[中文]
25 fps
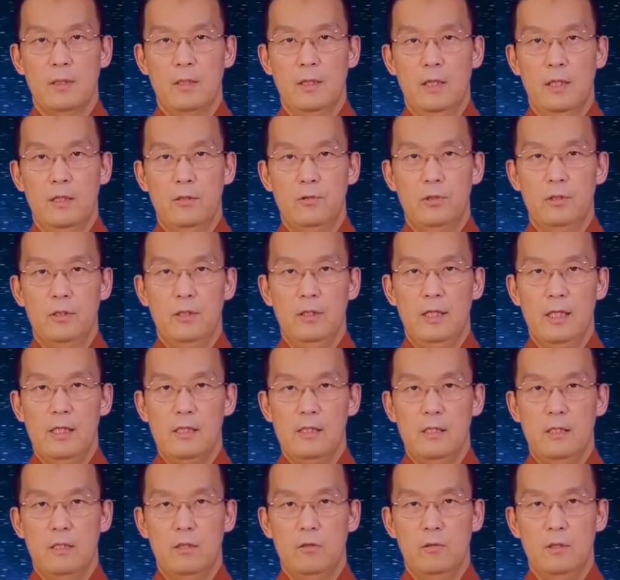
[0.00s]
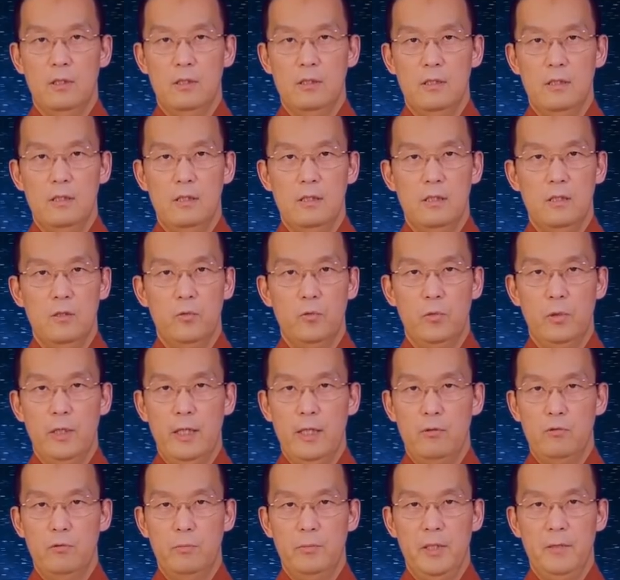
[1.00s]
啊，觉得大圣功德真的是无
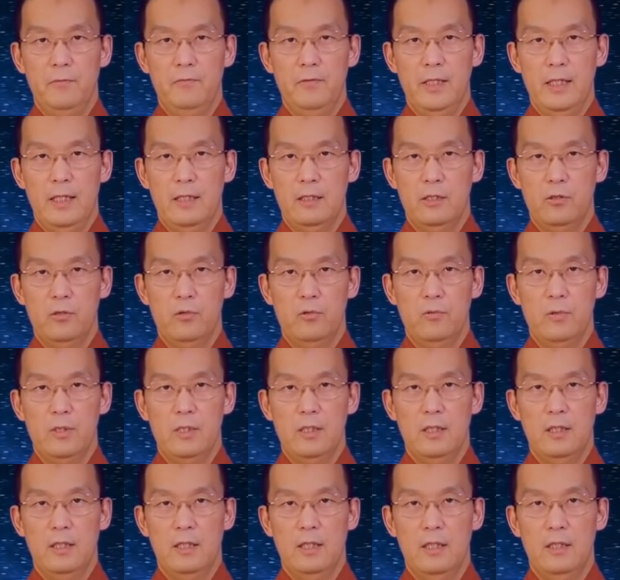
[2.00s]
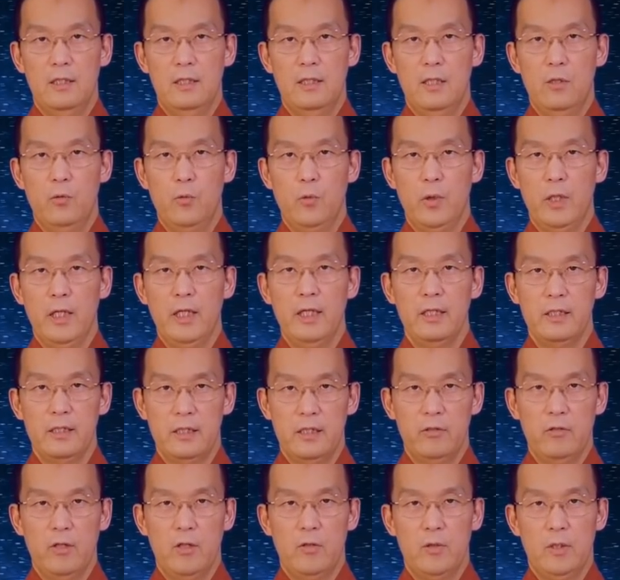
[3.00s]
量无边，非常的殊胜啊。那我也很
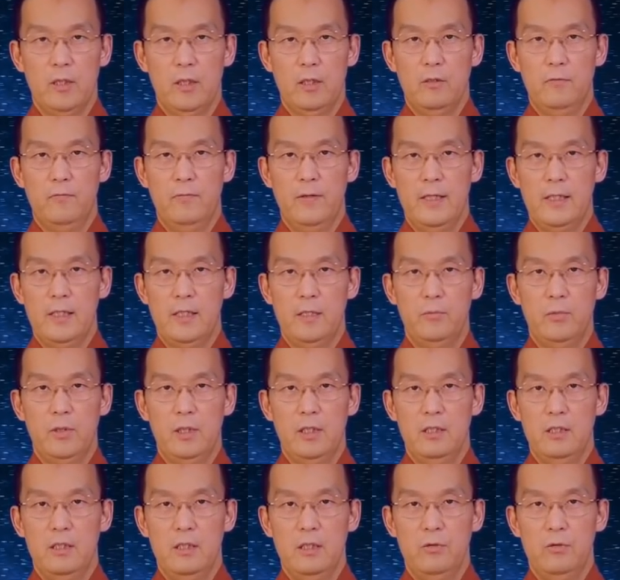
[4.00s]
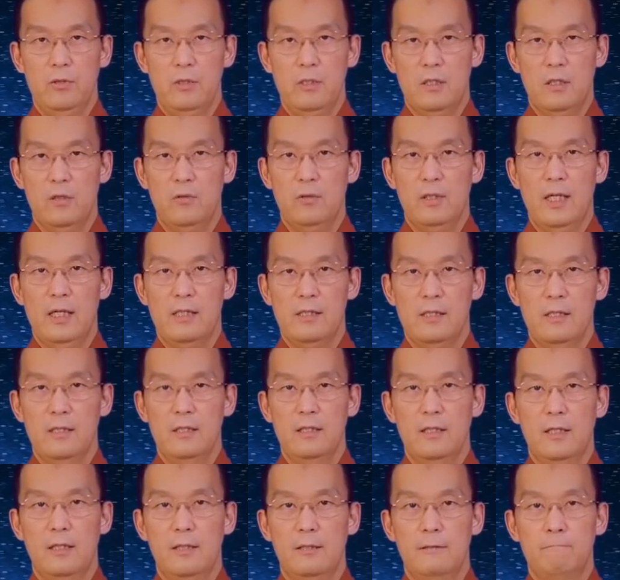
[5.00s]
希望我能够发起菩提心去走大
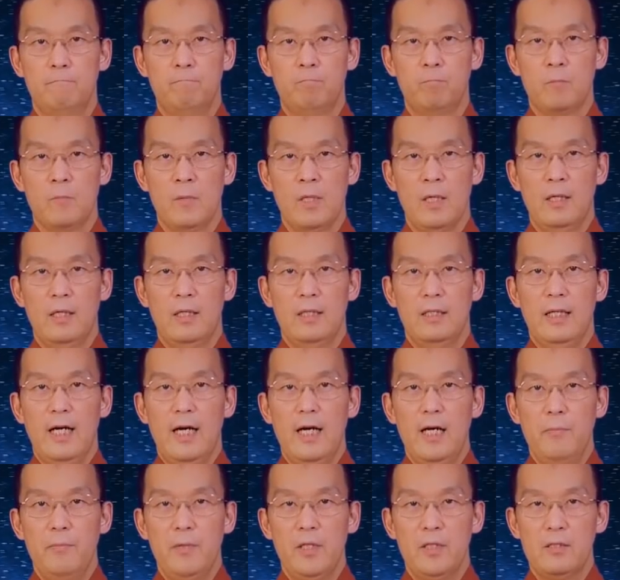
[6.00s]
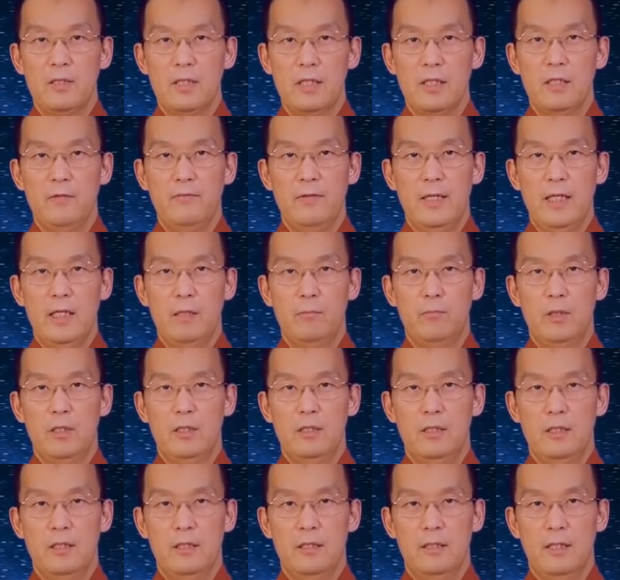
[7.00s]
圣道。 他还没有真的发起菩提
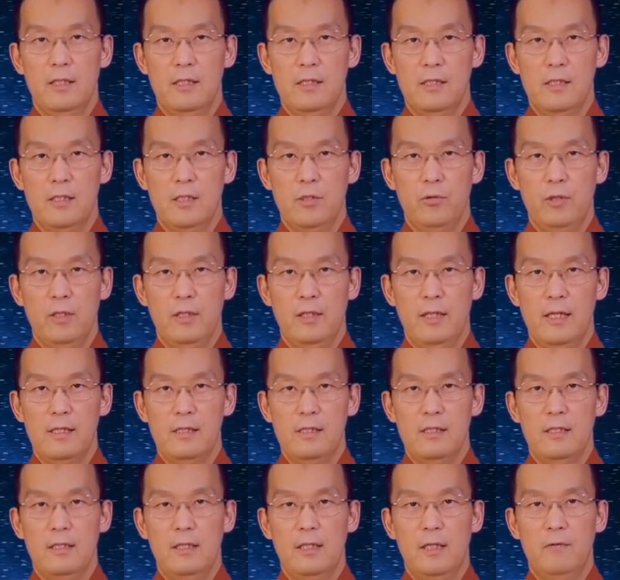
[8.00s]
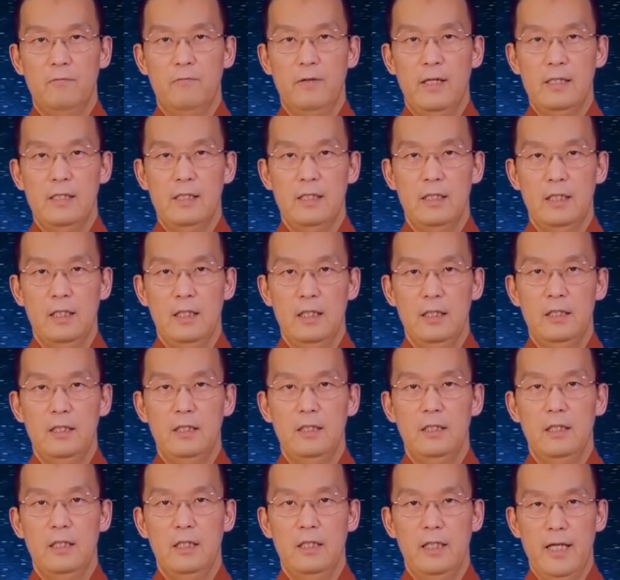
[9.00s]
心哦，他只是对大圣道发起一
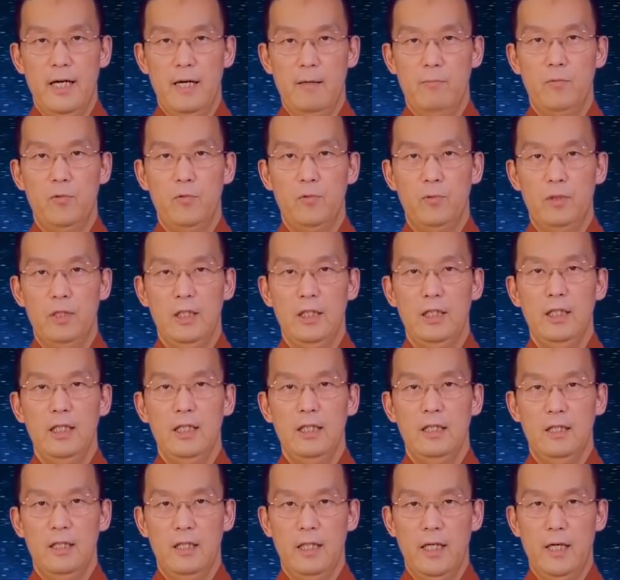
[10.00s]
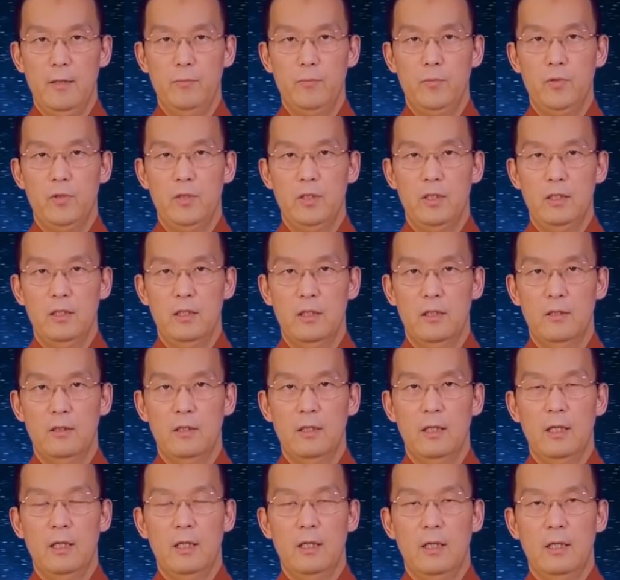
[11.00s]
心的仰慕、一念的仰慕而已哦。
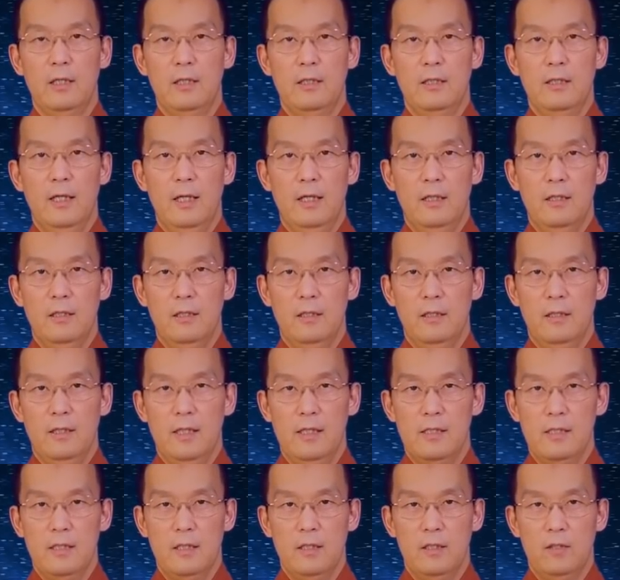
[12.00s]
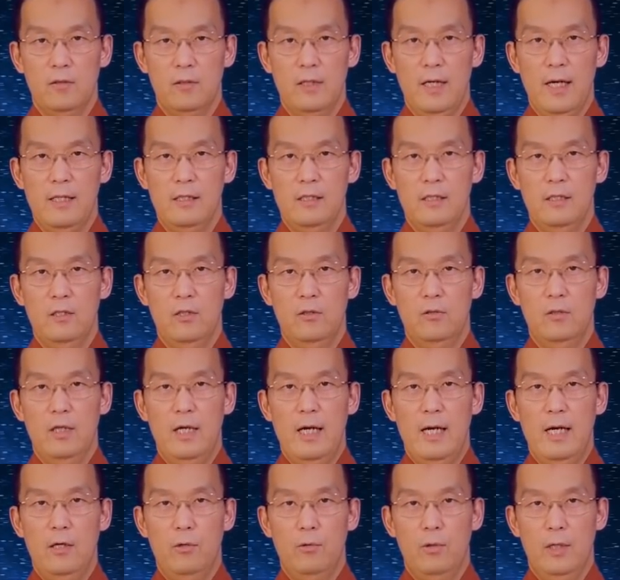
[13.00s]
那他这个有他心通的
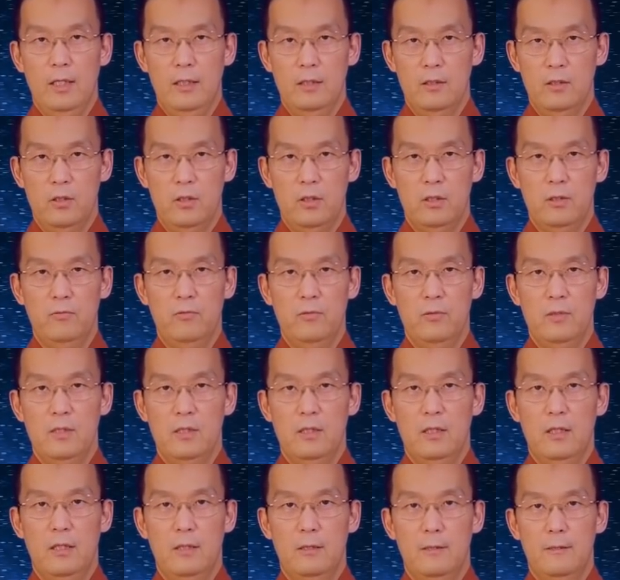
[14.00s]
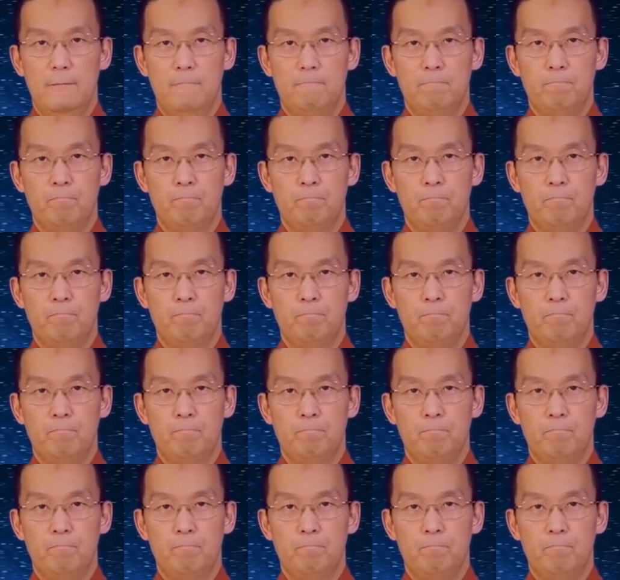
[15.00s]
阿罗汉的师父知道了，